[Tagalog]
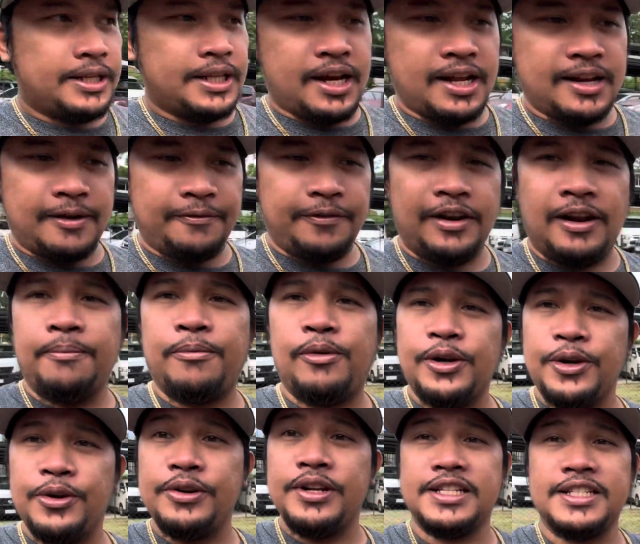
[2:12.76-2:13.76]
daghan available
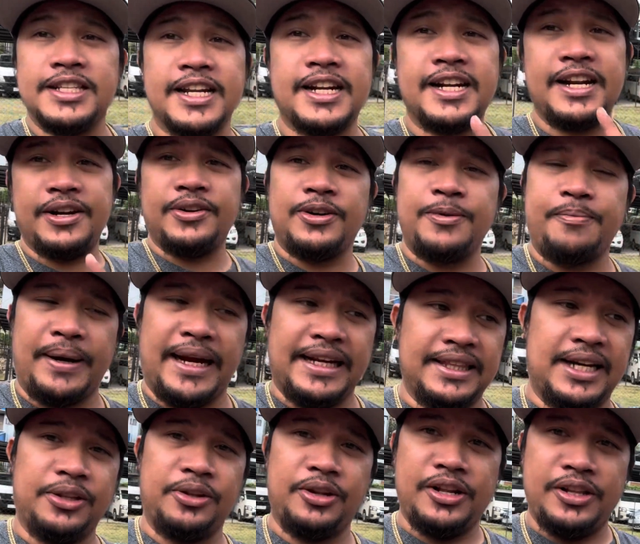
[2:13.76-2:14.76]
units diri no.
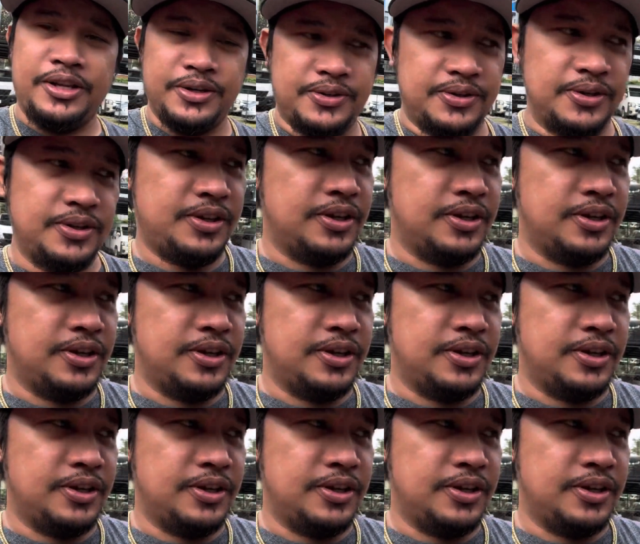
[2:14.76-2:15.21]
Pakita natin ninyo.